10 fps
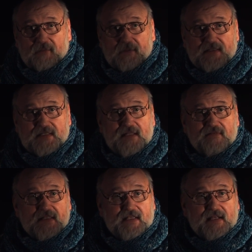Посыл
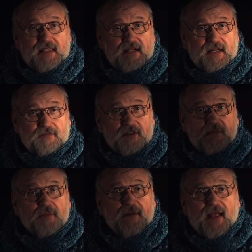в этих книгах
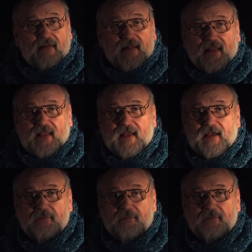вроде бы правильный.